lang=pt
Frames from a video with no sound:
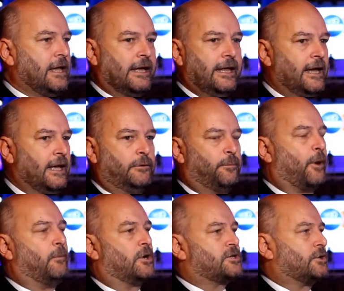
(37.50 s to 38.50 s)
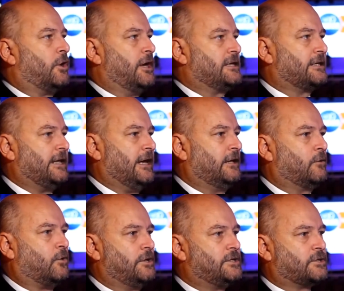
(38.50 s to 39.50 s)
criando promoções, criando
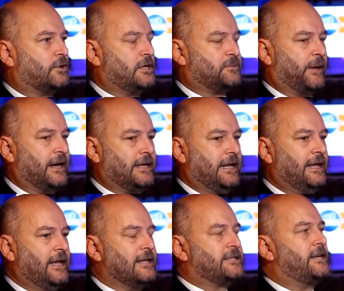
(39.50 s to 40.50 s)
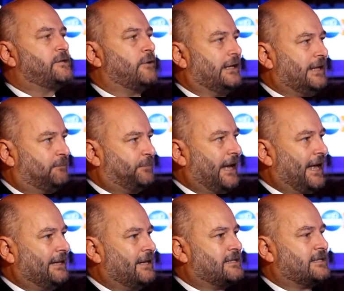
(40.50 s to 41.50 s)
condições para que sejam
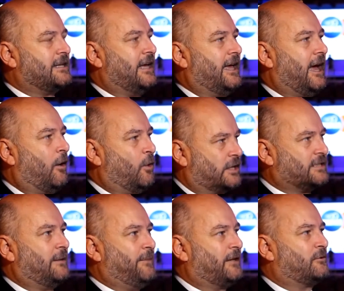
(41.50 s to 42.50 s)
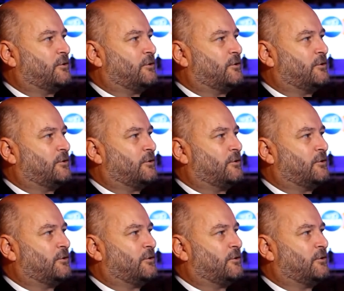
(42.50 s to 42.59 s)
adaptadas é, ao orçamento